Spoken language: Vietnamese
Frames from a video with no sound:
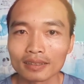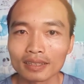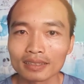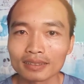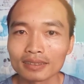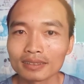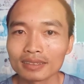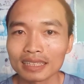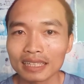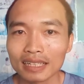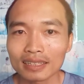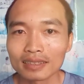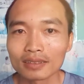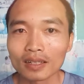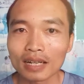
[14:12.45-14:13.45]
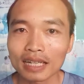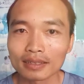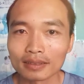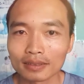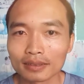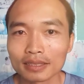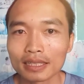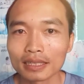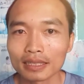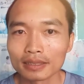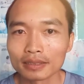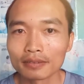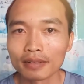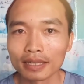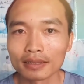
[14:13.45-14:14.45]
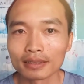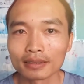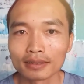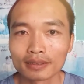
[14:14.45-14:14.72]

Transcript: nó cứ nó là tự nhiên là như vậy.